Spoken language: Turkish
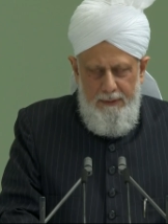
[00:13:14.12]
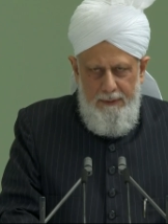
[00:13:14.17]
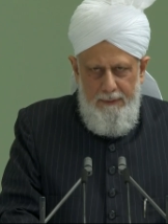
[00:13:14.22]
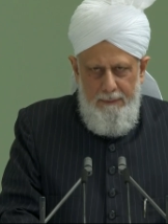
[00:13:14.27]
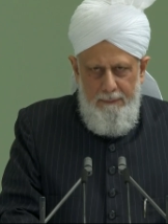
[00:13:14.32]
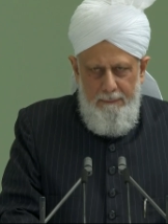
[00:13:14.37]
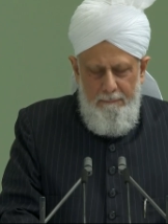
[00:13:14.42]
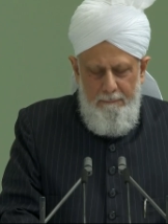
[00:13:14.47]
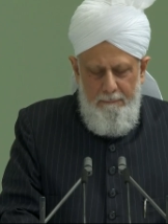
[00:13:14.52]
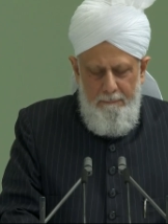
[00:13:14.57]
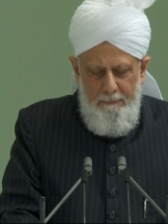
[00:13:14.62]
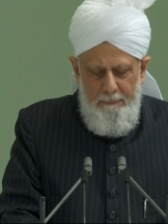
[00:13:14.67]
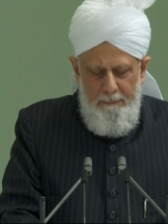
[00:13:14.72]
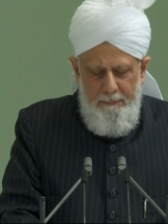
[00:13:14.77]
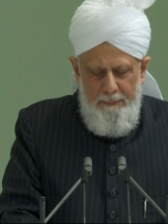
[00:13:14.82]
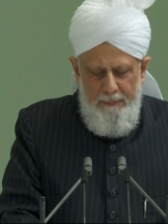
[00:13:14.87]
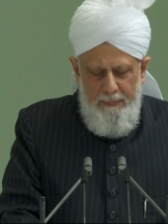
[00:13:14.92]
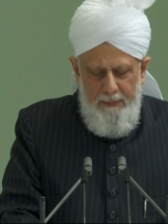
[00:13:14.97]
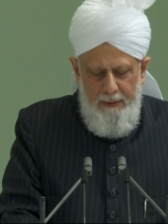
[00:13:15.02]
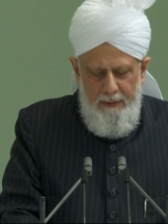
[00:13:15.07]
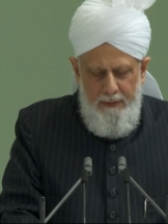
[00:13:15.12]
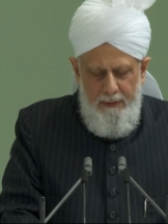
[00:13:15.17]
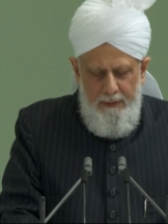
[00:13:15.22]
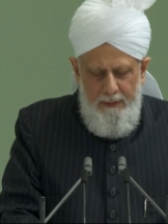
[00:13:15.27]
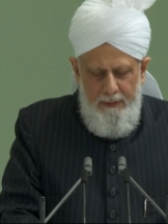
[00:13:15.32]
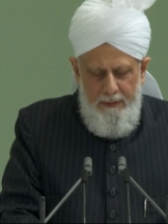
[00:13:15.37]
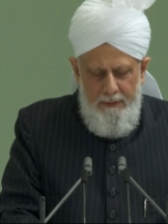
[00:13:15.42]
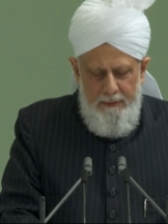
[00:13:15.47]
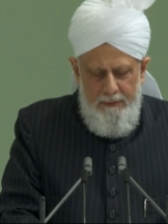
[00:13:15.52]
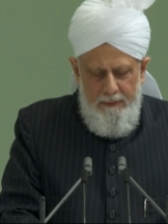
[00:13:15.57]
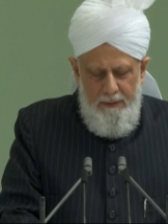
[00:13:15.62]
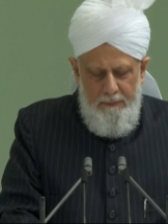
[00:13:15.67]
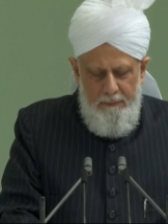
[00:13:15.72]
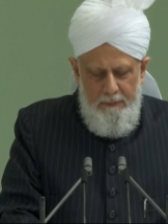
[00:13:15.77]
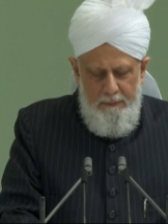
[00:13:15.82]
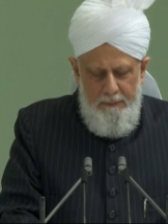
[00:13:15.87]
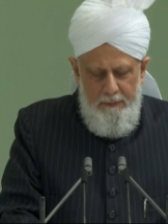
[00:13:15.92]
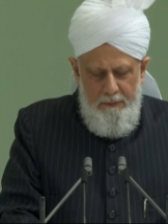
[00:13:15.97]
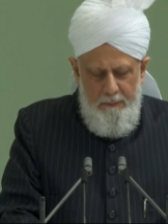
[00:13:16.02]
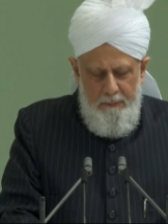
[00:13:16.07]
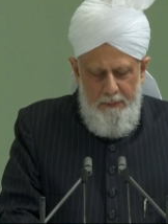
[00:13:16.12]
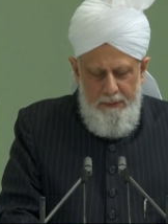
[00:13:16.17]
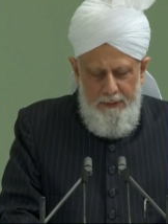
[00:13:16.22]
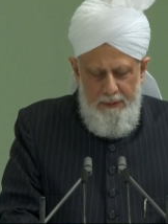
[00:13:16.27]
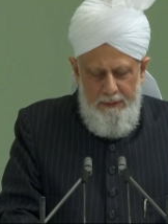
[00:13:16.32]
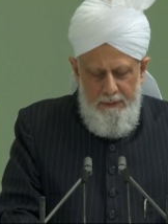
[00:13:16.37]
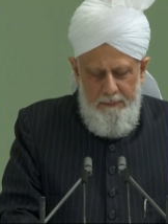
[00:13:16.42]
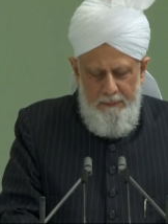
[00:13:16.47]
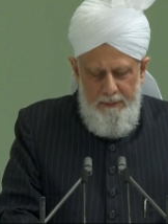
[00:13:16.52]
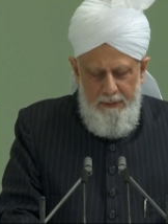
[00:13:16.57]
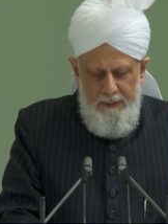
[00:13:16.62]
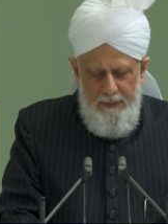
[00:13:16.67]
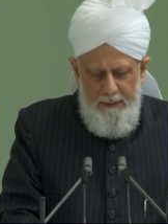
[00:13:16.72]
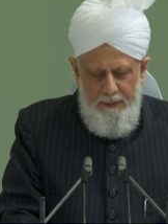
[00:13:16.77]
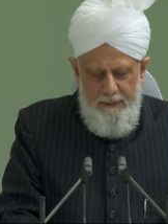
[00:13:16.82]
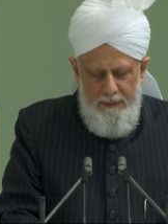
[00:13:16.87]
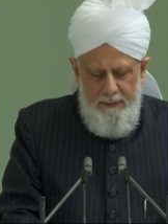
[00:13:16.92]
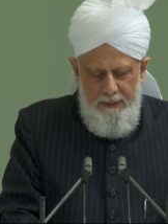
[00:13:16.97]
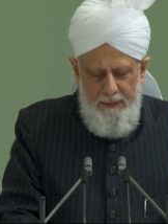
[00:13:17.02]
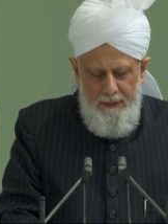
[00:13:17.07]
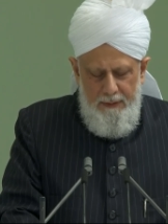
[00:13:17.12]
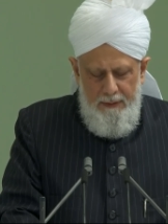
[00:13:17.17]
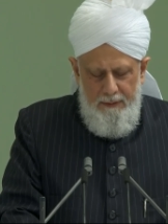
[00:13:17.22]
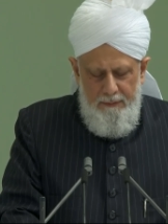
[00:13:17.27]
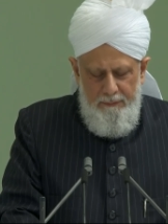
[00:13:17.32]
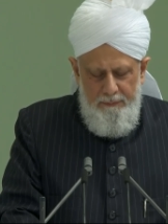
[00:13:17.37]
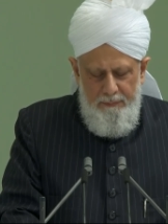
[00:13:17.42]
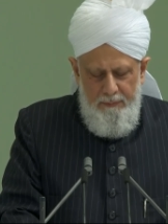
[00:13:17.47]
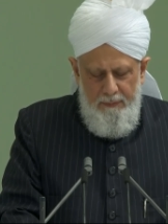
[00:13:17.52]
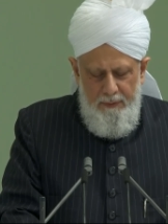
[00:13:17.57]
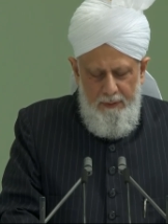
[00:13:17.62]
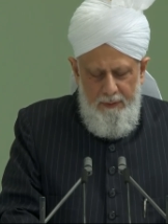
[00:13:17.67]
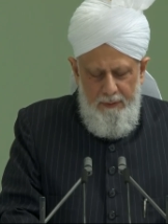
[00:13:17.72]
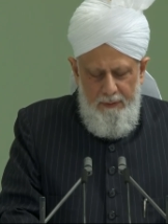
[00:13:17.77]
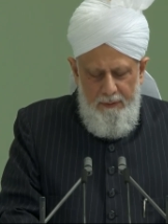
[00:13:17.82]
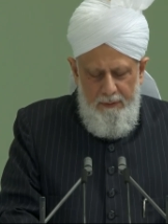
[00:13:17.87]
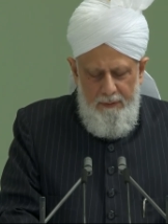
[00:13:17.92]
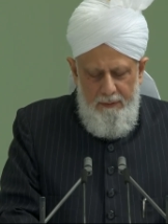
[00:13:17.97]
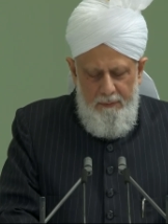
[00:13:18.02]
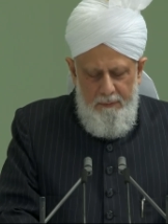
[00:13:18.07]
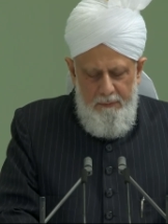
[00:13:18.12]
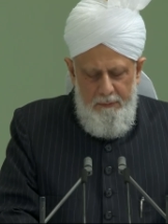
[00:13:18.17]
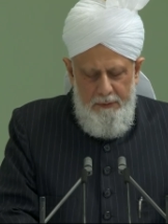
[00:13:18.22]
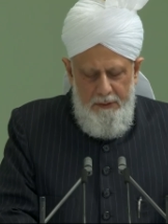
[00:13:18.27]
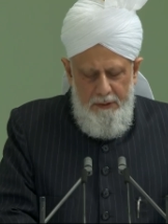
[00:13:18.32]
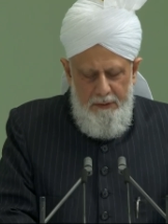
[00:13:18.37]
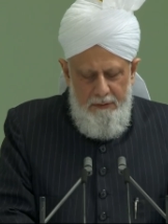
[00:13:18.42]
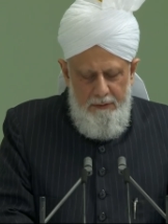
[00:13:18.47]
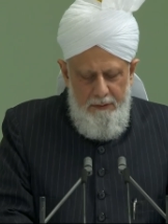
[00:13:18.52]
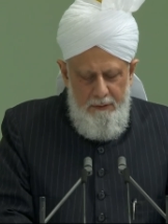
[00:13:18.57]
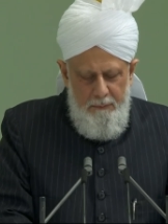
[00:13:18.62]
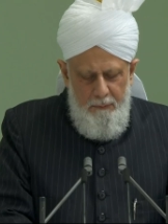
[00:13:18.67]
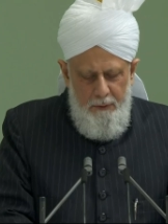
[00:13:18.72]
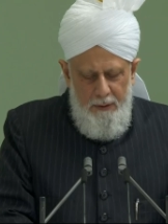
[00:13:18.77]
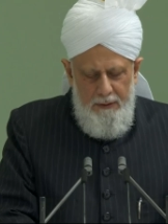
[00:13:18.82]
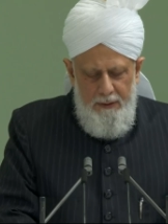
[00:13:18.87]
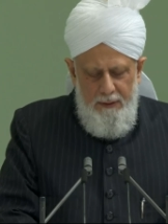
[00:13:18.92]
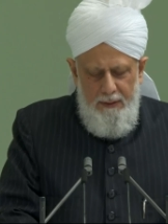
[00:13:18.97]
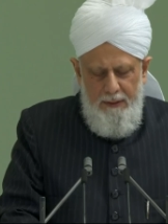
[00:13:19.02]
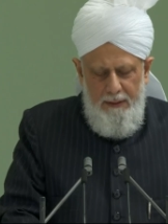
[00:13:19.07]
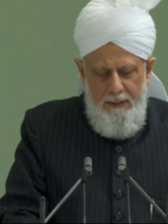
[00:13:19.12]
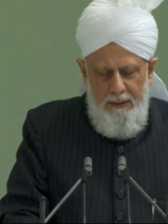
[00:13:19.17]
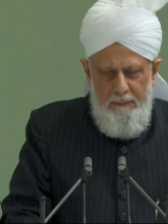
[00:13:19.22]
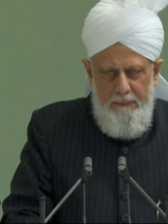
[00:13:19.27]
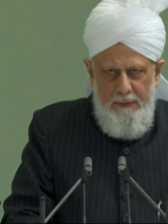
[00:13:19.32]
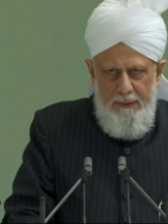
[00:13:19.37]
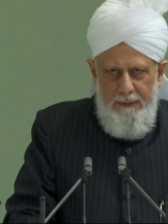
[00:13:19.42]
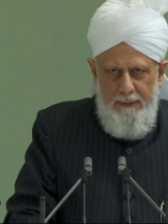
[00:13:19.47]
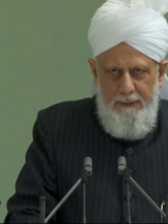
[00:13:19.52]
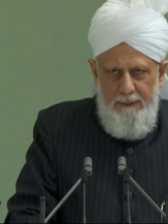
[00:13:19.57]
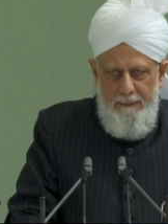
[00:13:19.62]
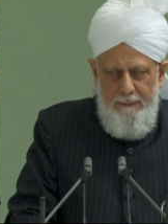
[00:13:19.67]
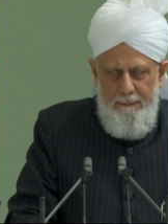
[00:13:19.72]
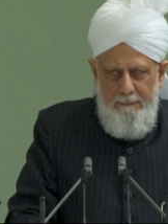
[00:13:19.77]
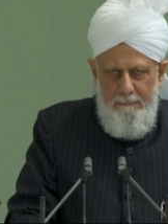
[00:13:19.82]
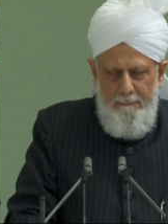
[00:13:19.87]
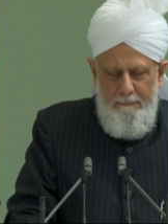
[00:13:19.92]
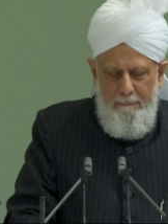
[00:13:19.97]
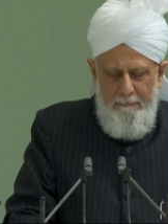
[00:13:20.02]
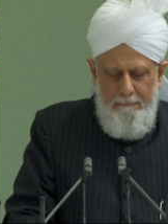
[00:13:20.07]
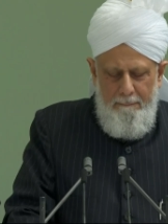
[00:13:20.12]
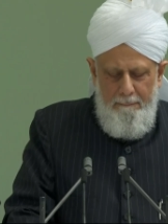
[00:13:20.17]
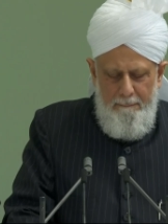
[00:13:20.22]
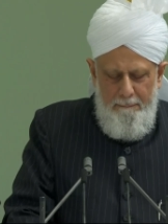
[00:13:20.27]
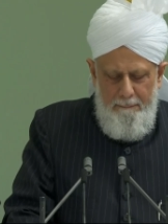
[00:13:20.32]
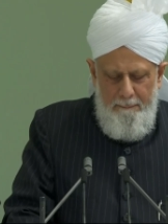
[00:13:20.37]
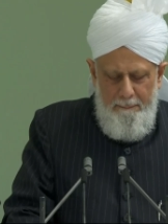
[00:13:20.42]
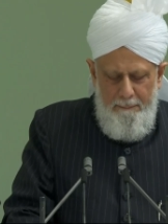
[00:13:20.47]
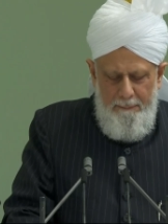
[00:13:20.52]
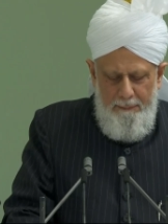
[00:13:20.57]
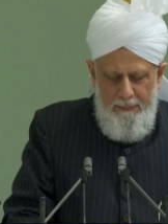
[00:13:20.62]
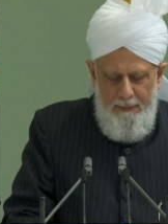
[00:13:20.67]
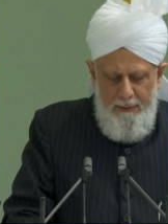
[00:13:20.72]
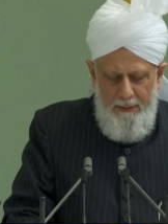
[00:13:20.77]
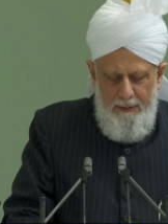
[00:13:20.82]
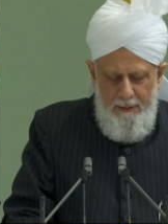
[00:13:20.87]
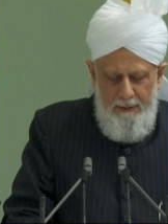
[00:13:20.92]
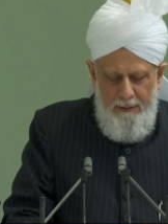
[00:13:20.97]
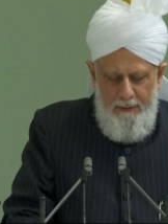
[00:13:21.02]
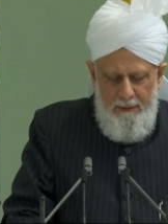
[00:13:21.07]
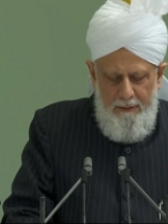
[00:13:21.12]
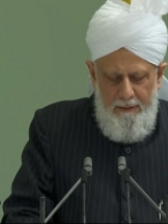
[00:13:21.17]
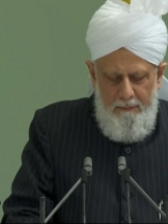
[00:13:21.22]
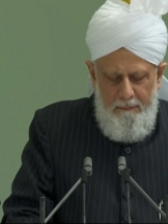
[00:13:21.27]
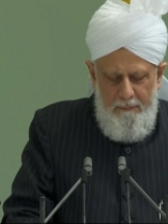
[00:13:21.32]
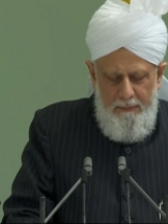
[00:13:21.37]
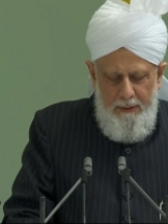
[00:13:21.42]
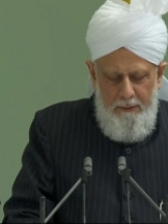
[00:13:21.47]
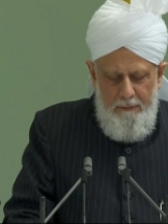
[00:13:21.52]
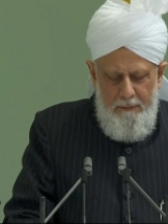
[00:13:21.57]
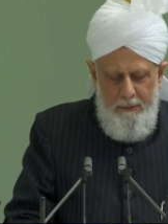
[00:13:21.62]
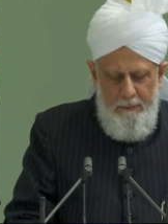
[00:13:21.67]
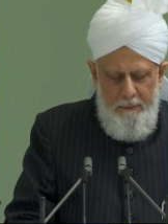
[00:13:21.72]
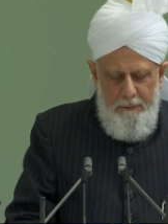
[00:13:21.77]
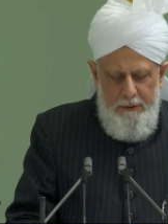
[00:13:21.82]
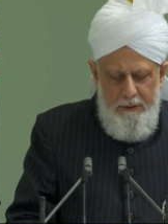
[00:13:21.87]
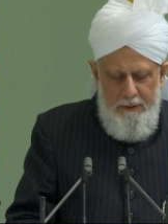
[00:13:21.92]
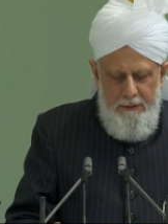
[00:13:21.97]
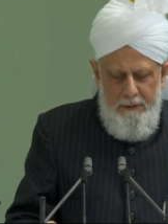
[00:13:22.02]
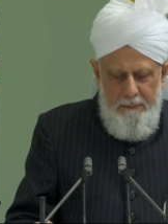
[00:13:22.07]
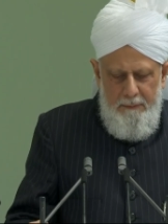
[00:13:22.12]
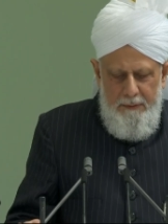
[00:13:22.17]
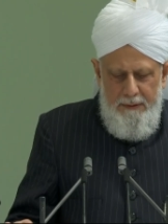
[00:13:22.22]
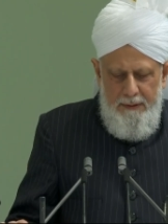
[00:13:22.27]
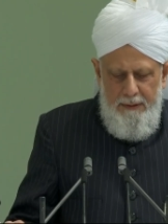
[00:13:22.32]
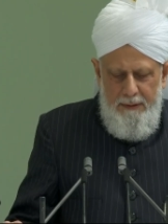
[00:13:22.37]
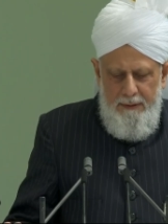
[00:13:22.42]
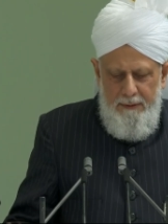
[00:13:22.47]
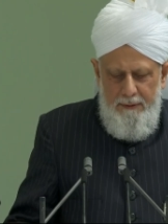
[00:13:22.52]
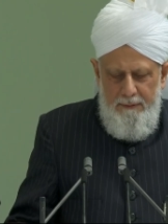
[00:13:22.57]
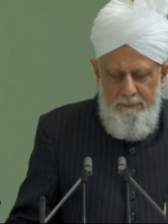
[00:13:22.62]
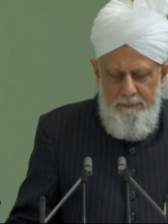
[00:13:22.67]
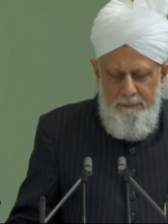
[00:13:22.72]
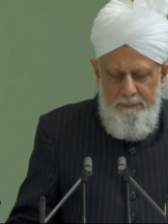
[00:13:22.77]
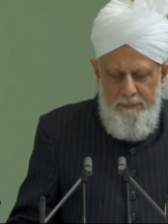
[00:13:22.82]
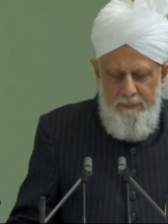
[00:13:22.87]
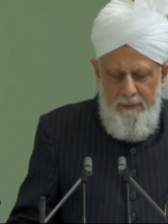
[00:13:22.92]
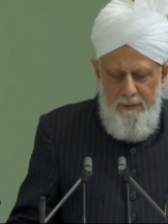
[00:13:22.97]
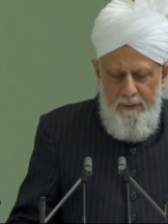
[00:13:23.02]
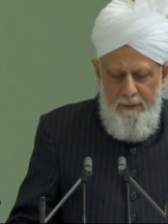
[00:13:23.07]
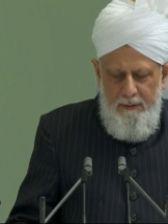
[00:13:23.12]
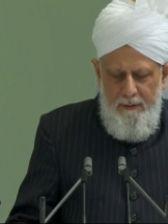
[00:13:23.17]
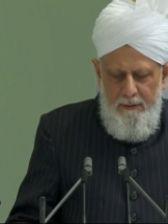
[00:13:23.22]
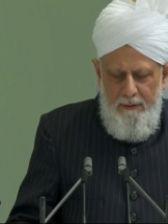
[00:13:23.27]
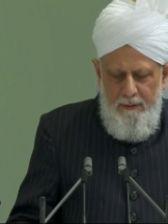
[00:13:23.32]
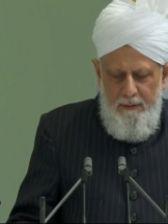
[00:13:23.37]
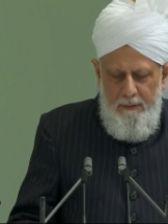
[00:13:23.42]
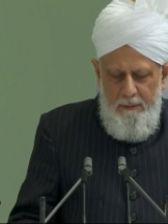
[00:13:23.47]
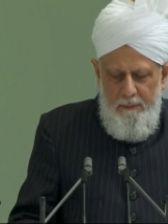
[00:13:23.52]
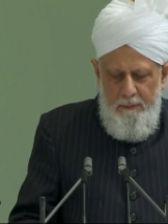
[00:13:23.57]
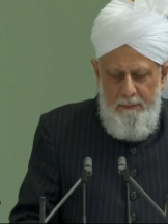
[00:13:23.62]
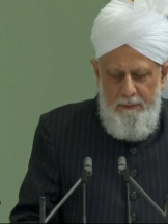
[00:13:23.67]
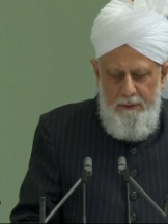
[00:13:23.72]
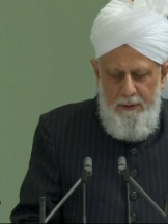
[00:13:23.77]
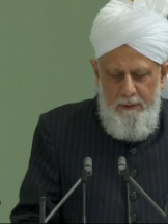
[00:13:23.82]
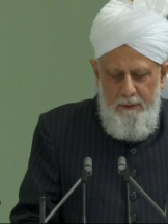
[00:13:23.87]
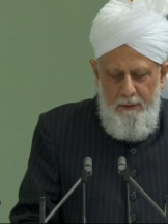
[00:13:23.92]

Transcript: kan parasıyla ilgili e, olarak da bütün bu mallar geri gönderildi. Bundan sonra cumartesi günü Resul-i Ekrem sallallahu aleyhi ve sellem Benu Nazir'e gitti.